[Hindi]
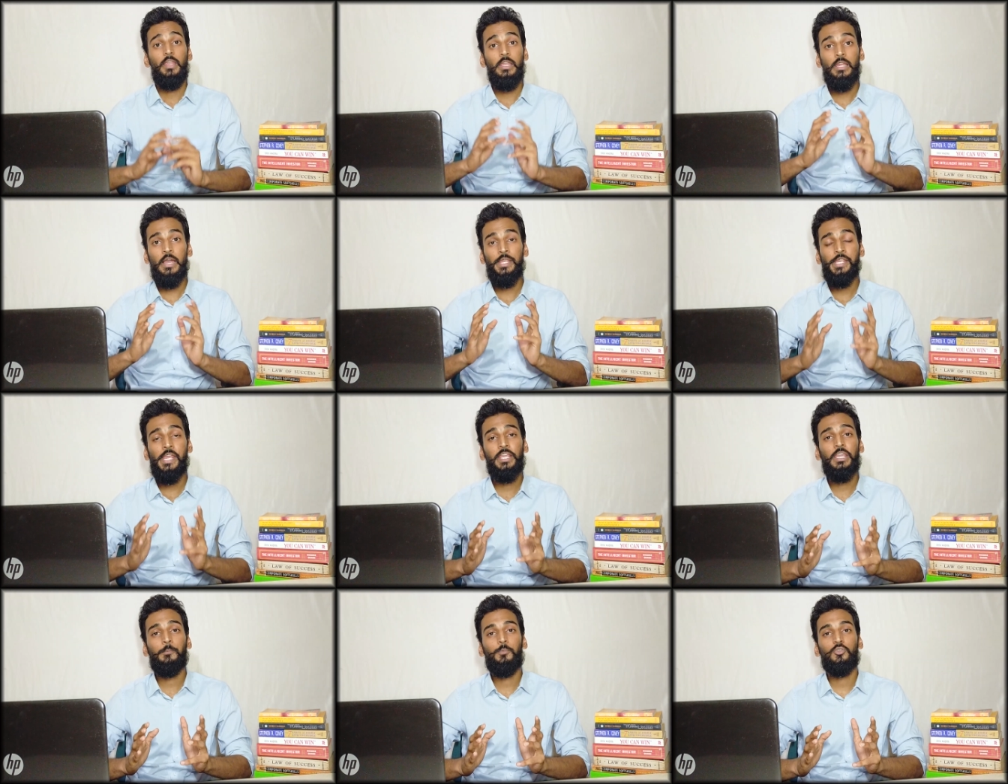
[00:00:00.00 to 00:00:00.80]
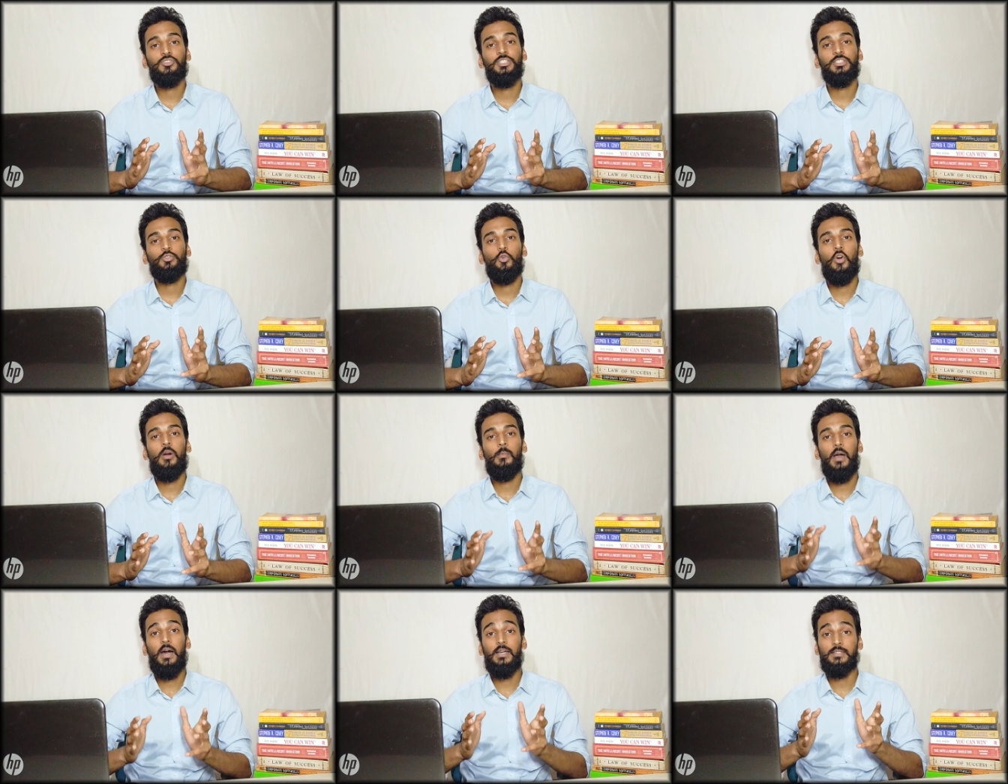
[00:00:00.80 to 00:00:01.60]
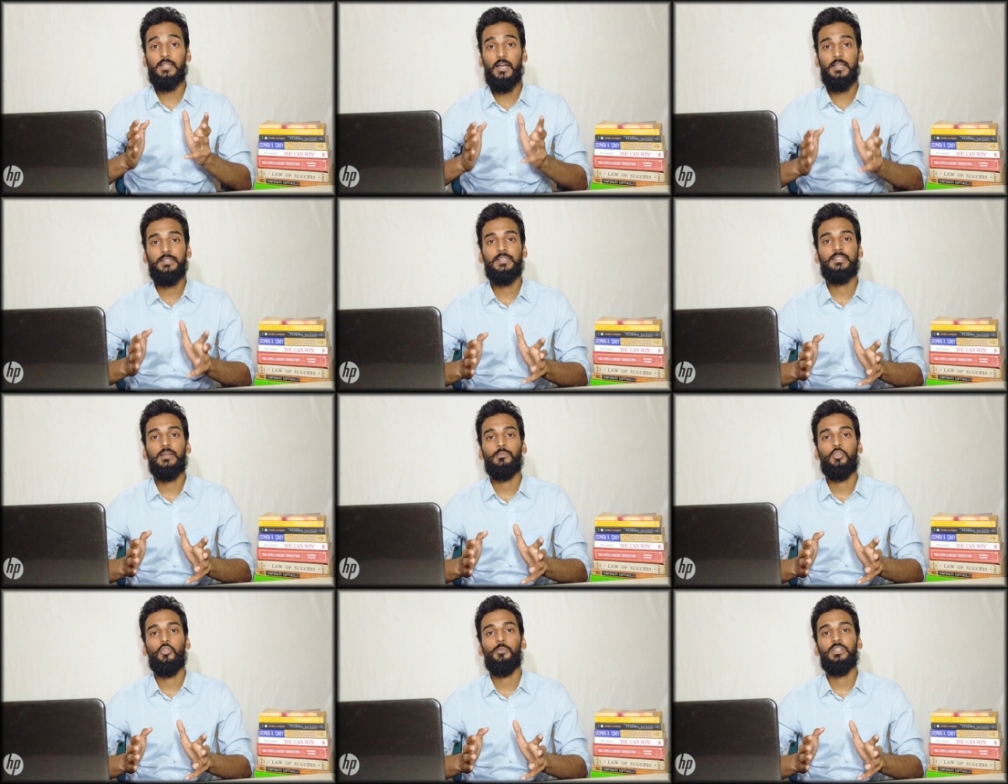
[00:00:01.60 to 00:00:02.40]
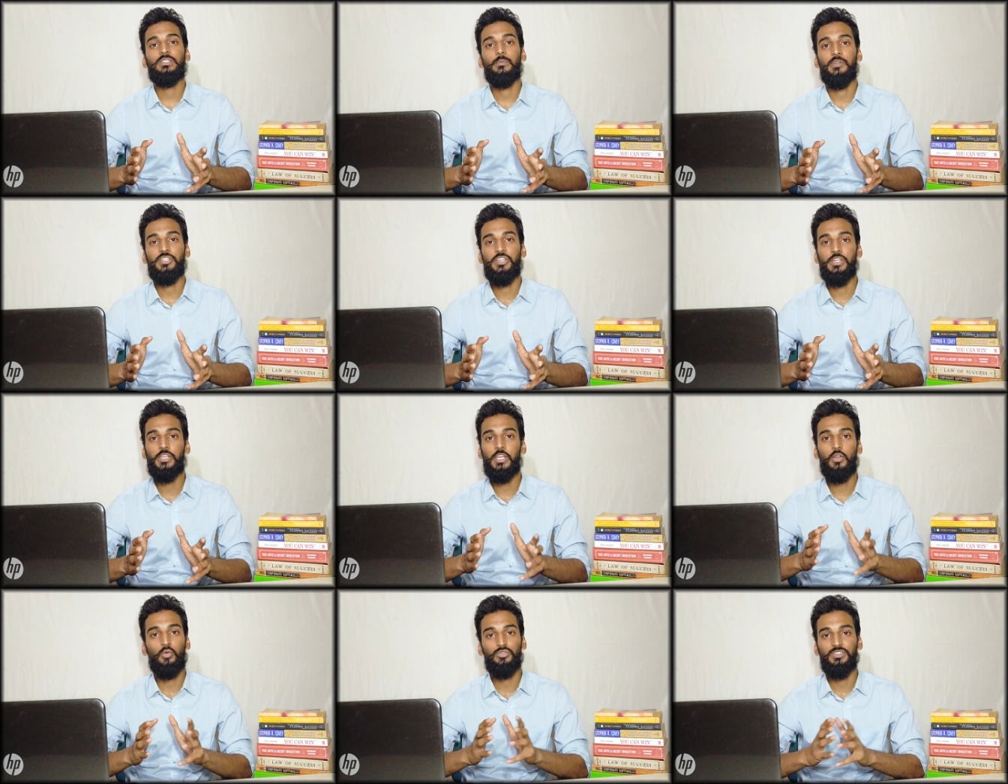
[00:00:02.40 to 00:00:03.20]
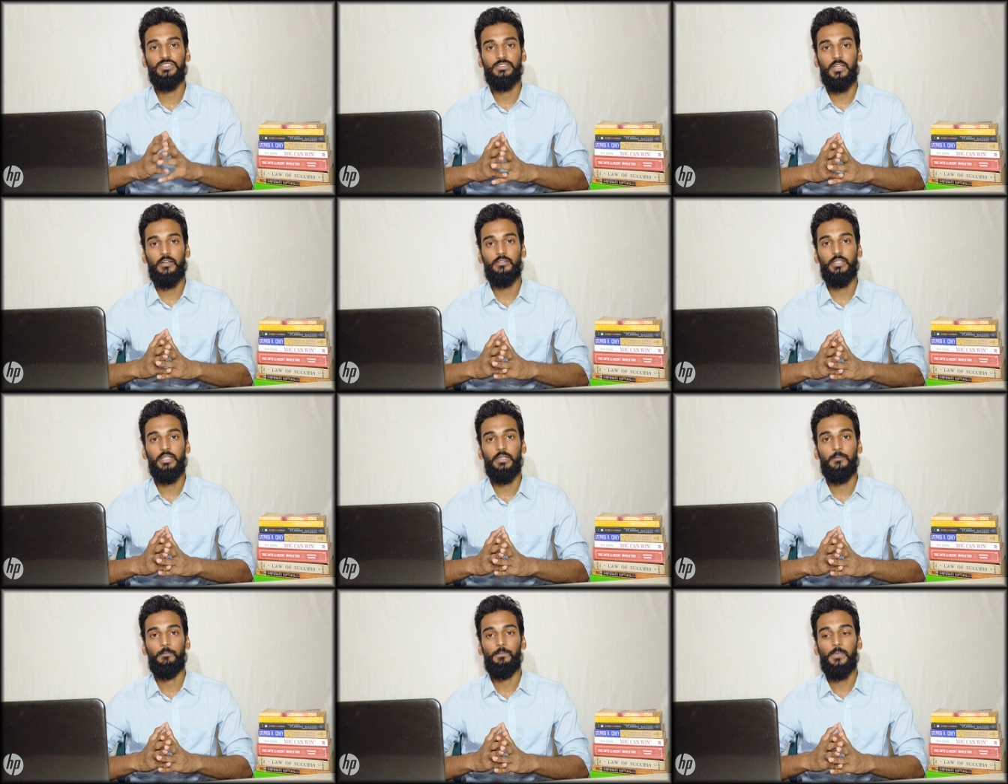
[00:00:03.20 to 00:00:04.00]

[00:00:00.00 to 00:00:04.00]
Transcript: ई के प्रोसेस को हम आसान से शब्दों में समझने की कोशिश करते हैं